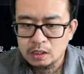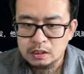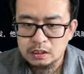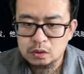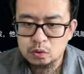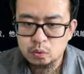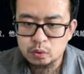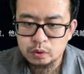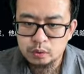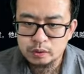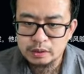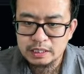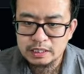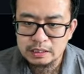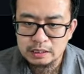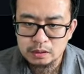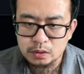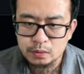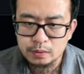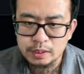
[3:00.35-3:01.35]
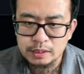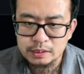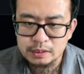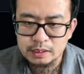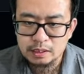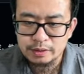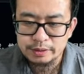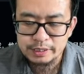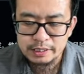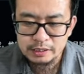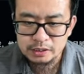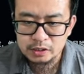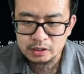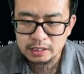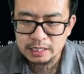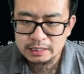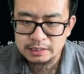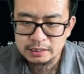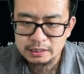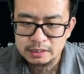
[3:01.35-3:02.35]
那主力庄家呢，同样的道理也是
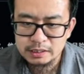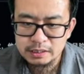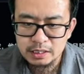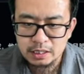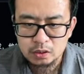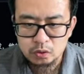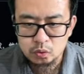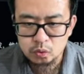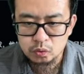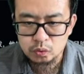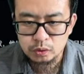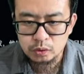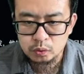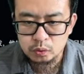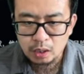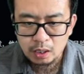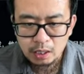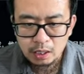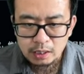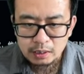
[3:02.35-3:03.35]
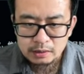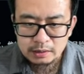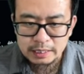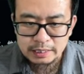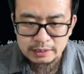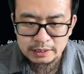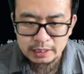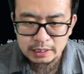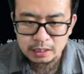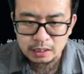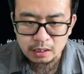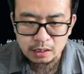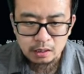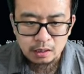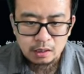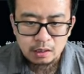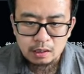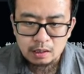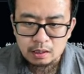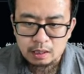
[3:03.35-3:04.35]
看得一清二楚。所以说，在这个
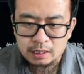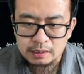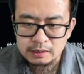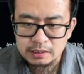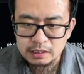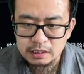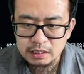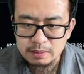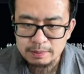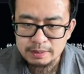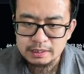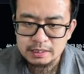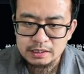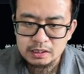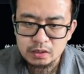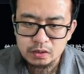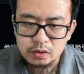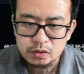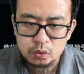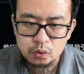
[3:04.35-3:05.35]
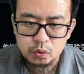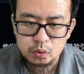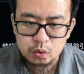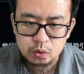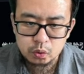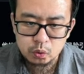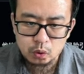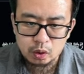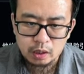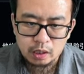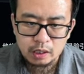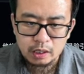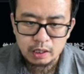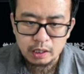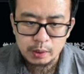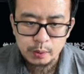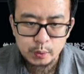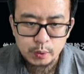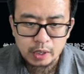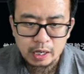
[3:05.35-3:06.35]
行情里面呢，你去做
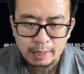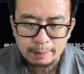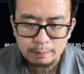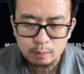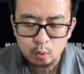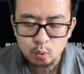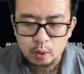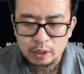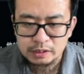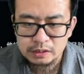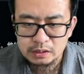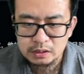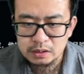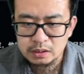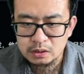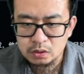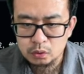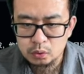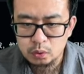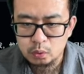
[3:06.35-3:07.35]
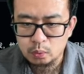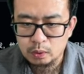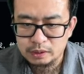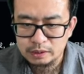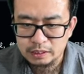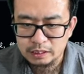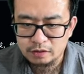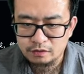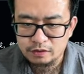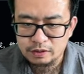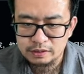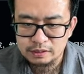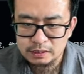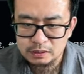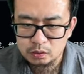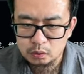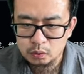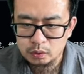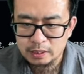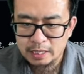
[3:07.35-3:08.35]
合约啊，不管你去往哪个方
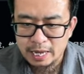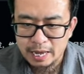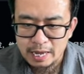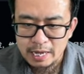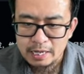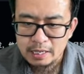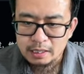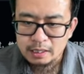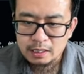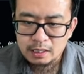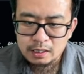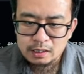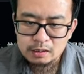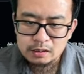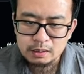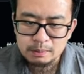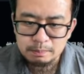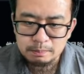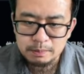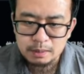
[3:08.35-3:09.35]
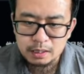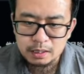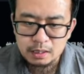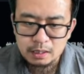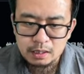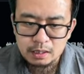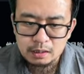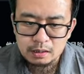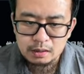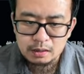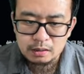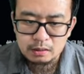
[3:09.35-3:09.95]
向去开，那么